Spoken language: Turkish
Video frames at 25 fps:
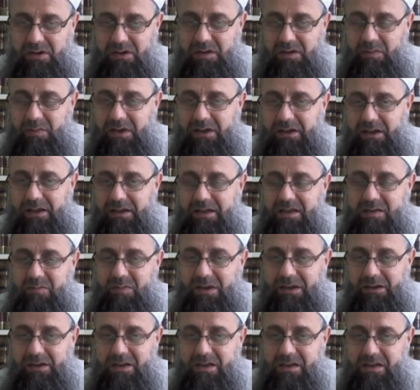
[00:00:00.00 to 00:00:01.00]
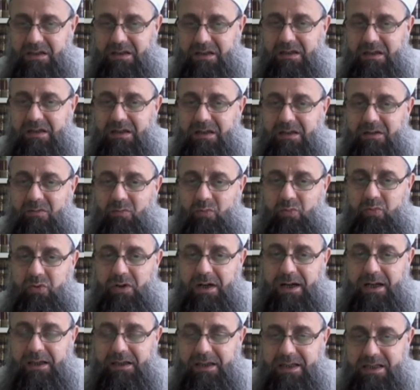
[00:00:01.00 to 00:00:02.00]
İman 6. maddesi
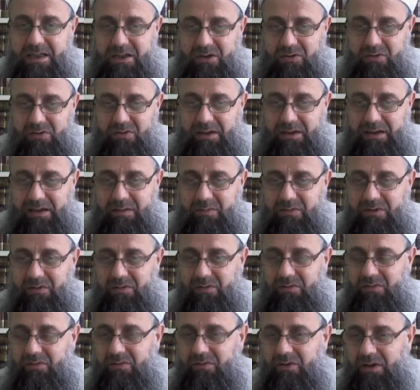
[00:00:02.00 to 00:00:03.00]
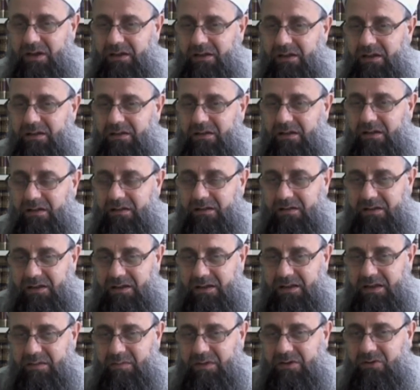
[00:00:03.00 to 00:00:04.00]
bu ayetten çıkıyor. Adam diyor ki Kur'an'da
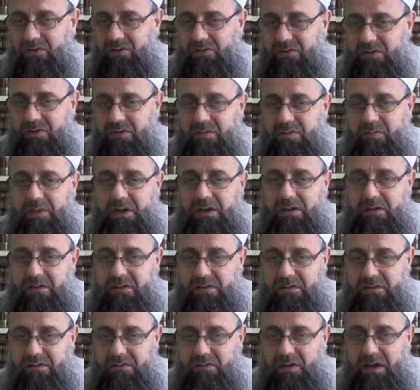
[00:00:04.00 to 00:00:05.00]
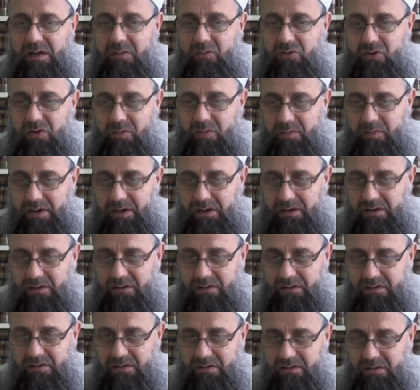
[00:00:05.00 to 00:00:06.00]
kader iman yok diyor. İşte bak Var mı yok mu bak.
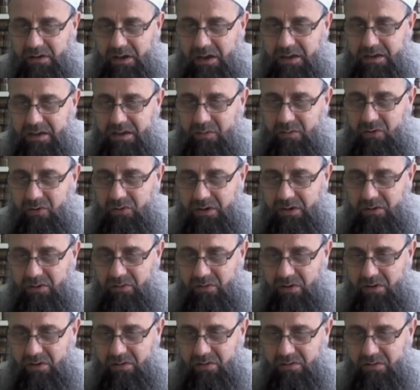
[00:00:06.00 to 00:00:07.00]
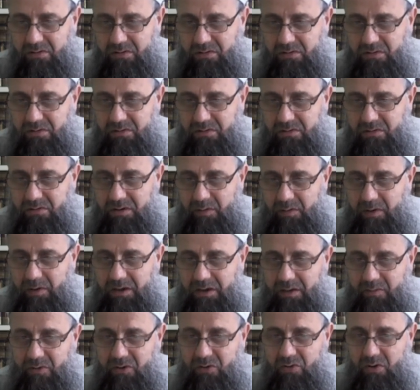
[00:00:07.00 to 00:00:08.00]
Ayet-i oku da gör. Ama
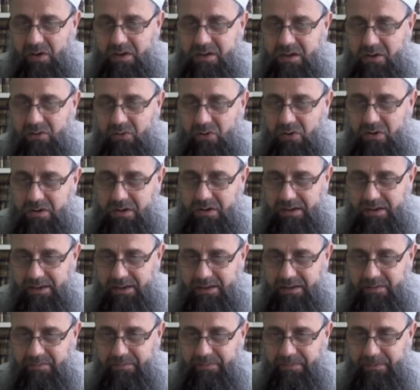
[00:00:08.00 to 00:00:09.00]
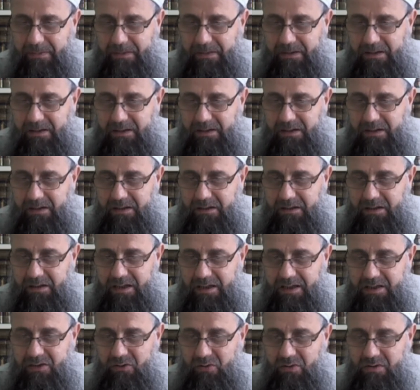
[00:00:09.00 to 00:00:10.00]
tabi görecek göz lazım.
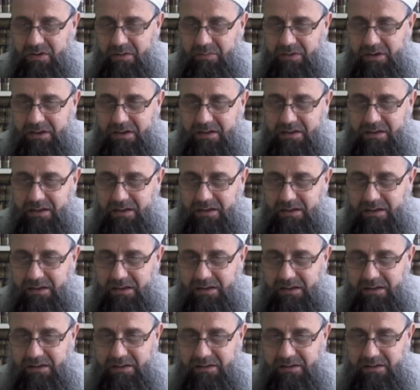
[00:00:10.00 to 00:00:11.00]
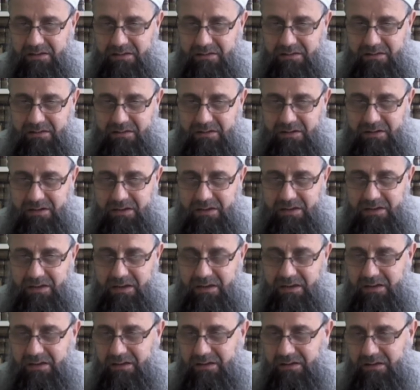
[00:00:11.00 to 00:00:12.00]
Ters göze bakarsan
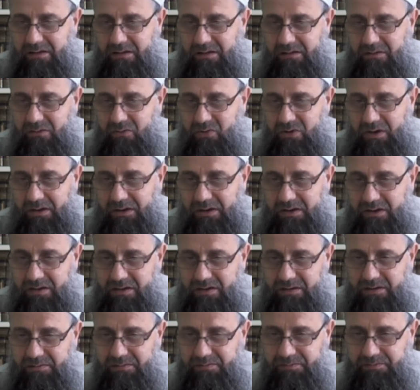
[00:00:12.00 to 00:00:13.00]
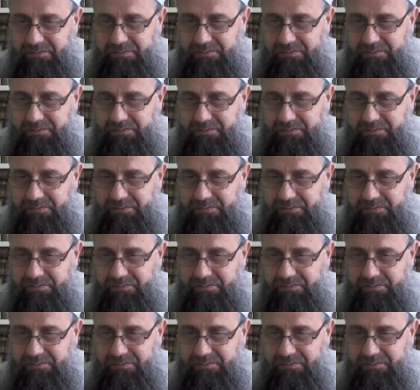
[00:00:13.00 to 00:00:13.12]
gittikçe uzaklaşırsın.